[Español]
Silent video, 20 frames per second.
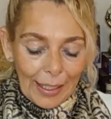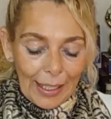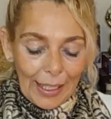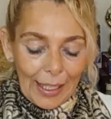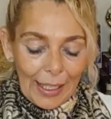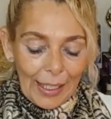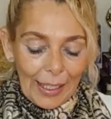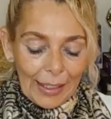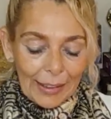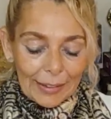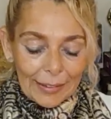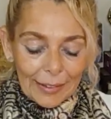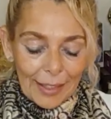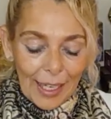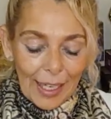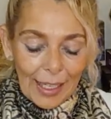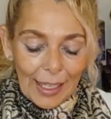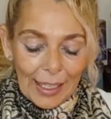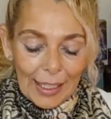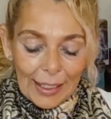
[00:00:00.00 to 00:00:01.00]
que
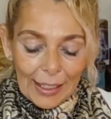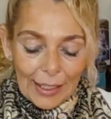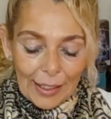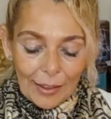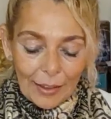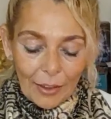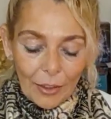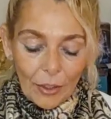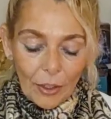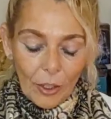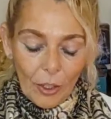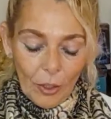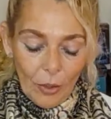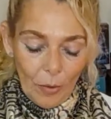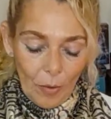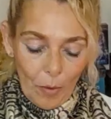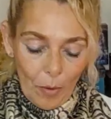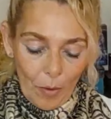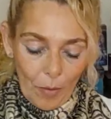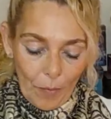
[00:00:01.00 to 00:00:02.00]
estás
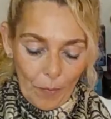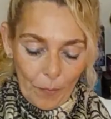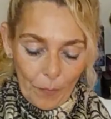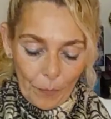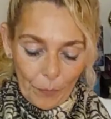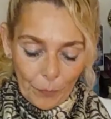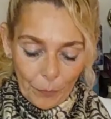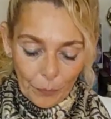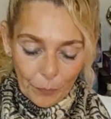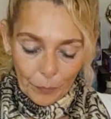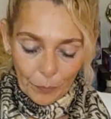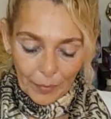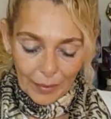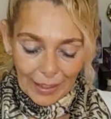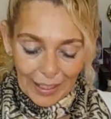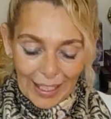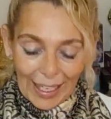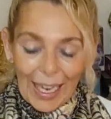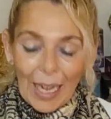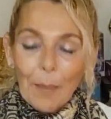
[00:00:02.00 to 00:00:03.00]
queriendo
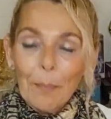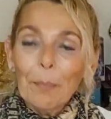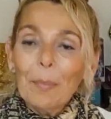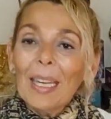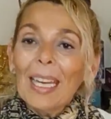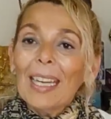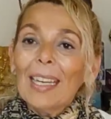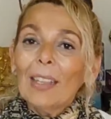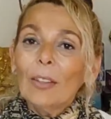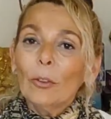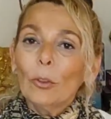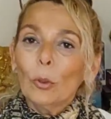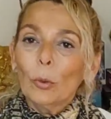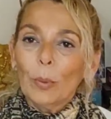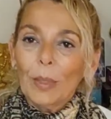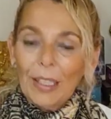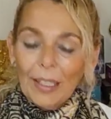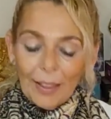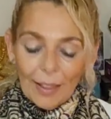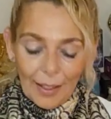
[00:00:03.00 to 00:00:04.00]
cambiar en
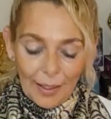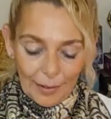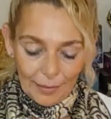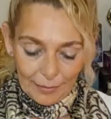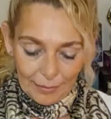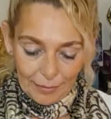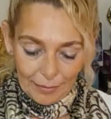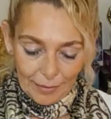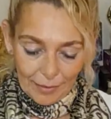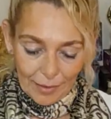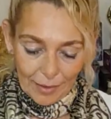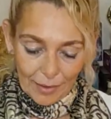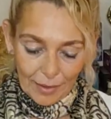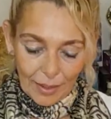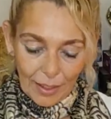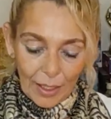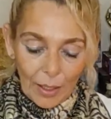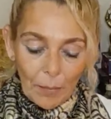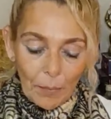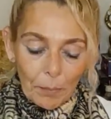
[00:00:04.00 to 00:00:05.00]
tu vida,
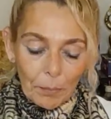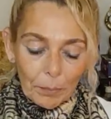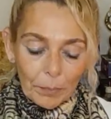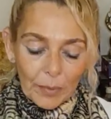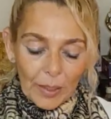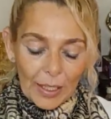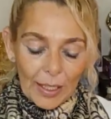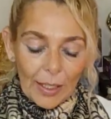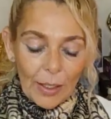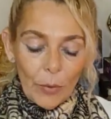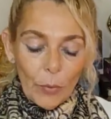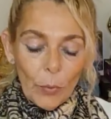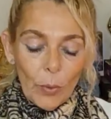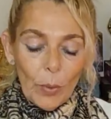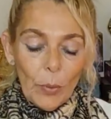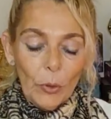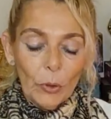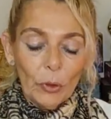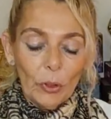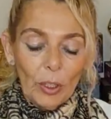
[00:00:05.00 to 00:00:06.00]
¿sí? Tenés
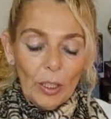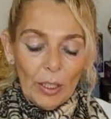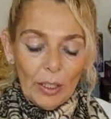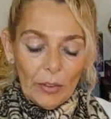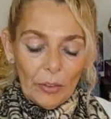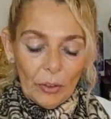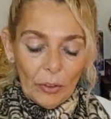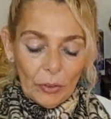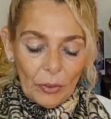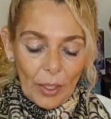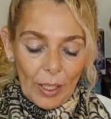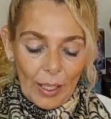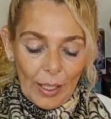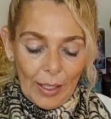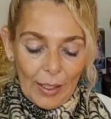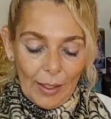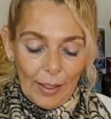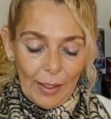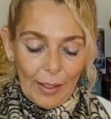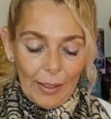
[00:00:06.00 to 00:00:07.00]
nuevos inicios
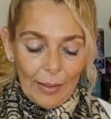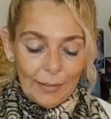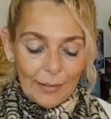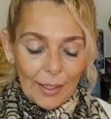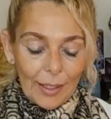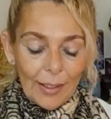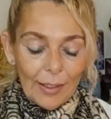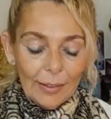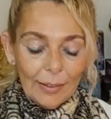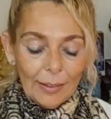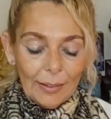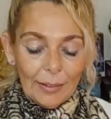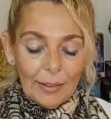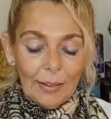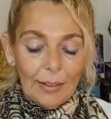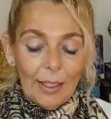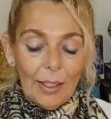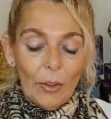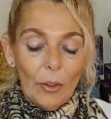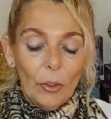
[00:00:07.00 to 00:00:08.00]
acá, estás
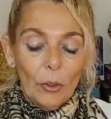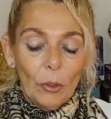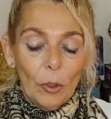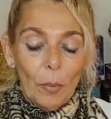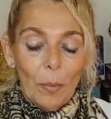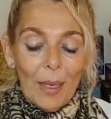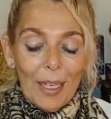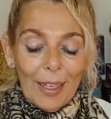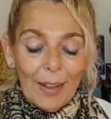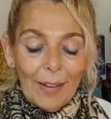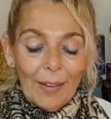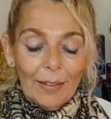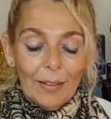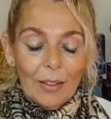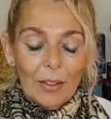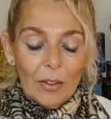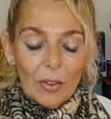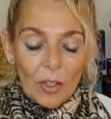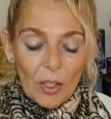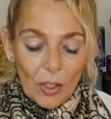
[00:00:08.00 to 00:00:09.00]
necesitando tomar
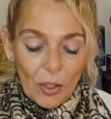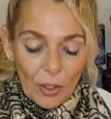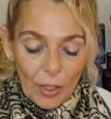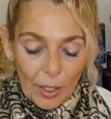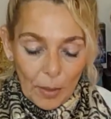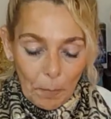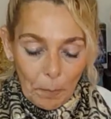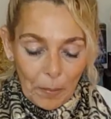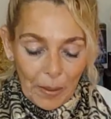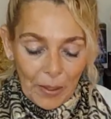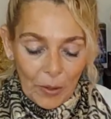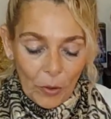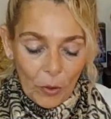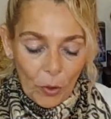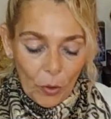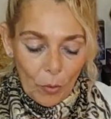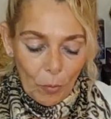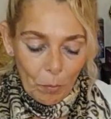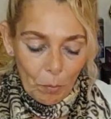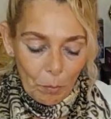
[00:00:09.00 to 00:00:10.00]
decisiones,
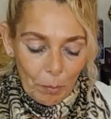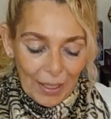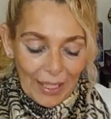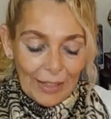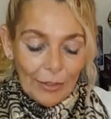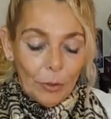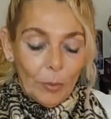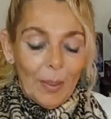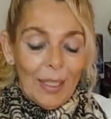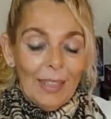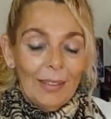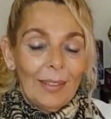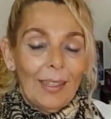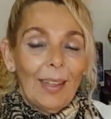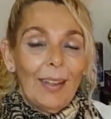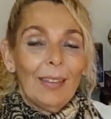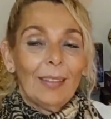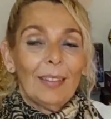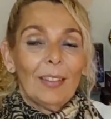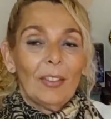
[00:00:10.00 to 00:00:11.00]
pero para tomar
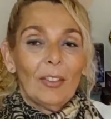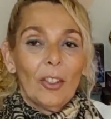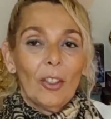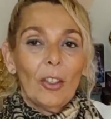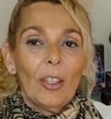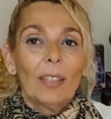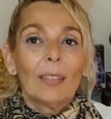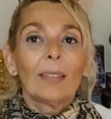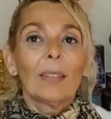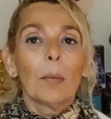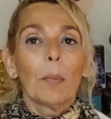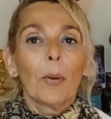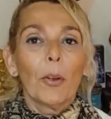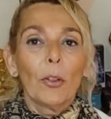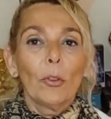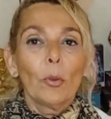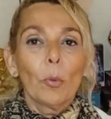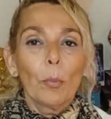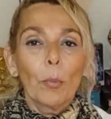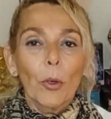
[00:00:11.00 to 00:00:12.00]
esas decisiones te
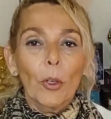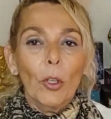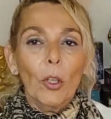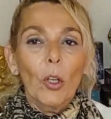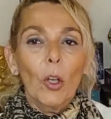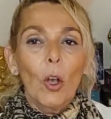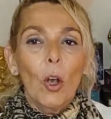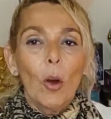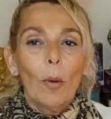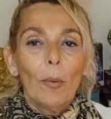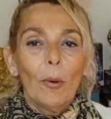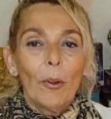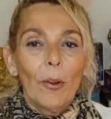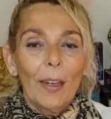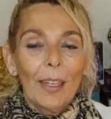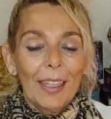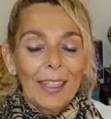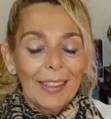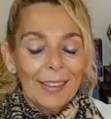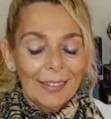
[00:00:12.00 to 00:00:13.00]
pones un poco
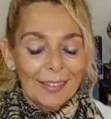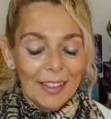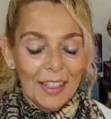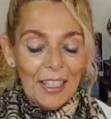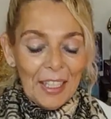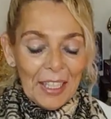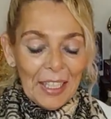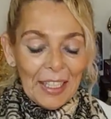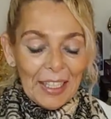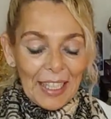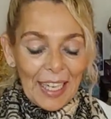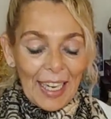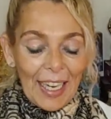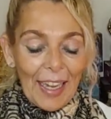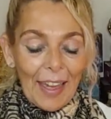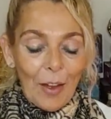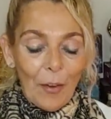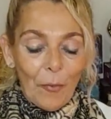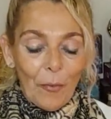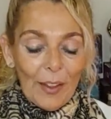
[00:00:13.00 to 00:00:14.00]
incómodo, Aries, y a
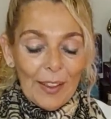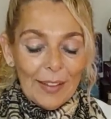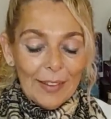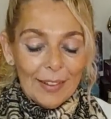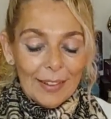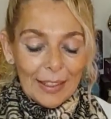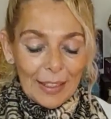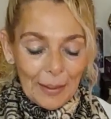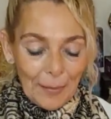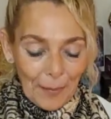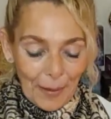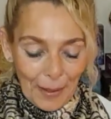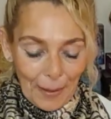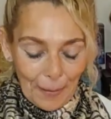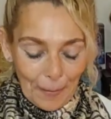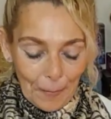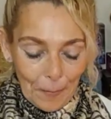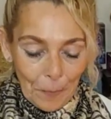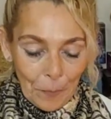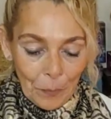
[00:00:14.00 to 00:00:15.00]
la
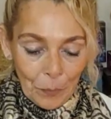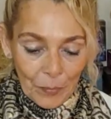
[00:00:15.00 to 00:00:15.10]
defensiva,